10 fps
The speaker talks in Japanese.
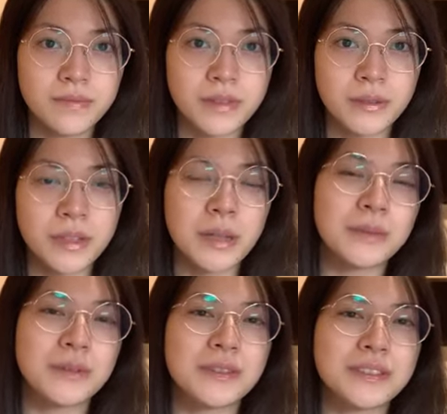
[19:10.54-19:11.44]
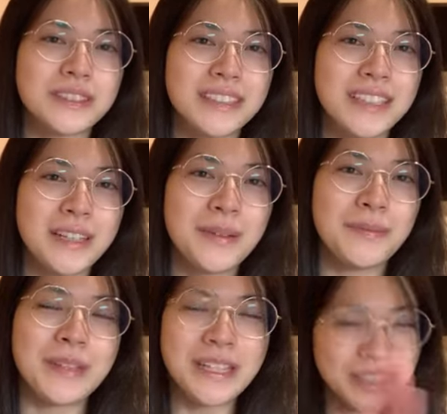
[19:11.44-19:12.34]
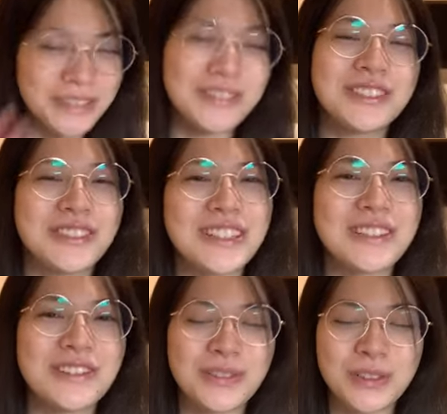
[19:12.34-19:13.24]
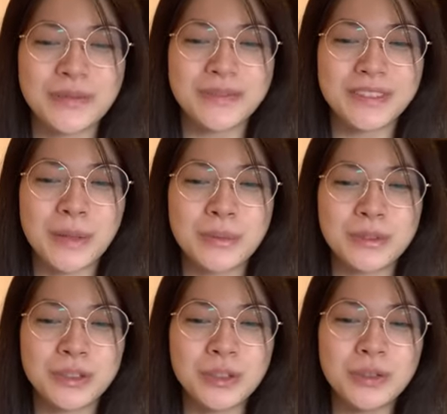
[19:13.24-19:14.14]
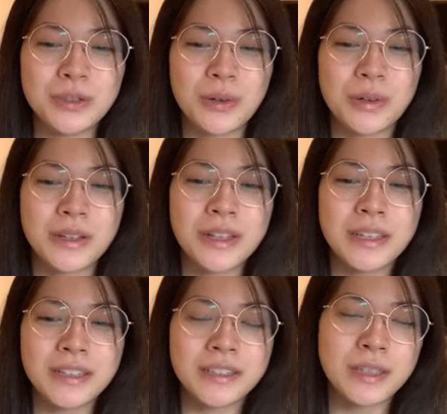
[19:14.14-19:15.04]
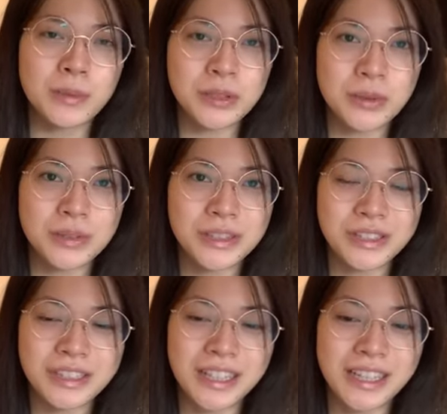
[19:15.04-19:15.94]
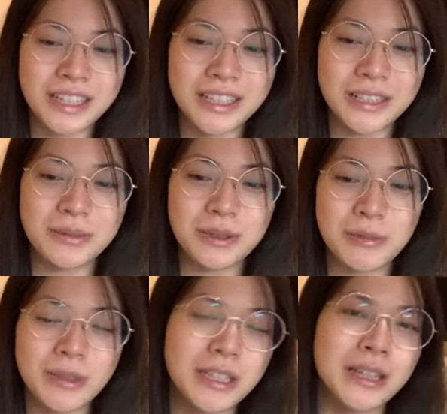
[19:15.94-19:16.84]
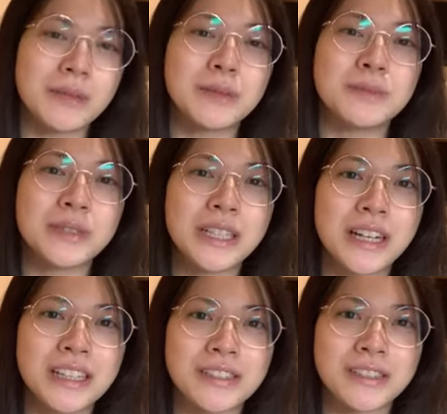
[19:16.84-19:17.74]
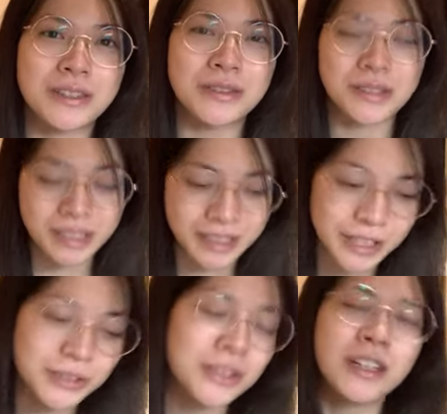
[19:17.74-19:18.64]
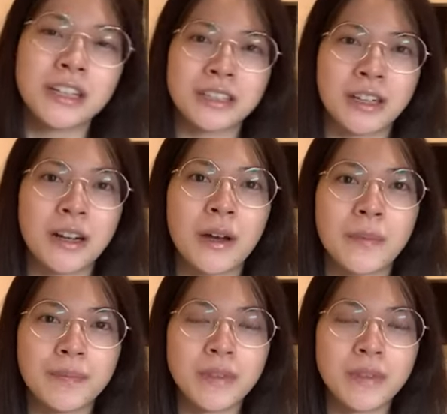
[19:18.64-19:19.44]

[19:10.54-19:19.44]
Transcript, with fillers: でも多分皆さんもそうだと思う多分ちょっと気持ち落ち着いたかなって思ってもまた多分ぶり返すっていうの絶対繰り返すから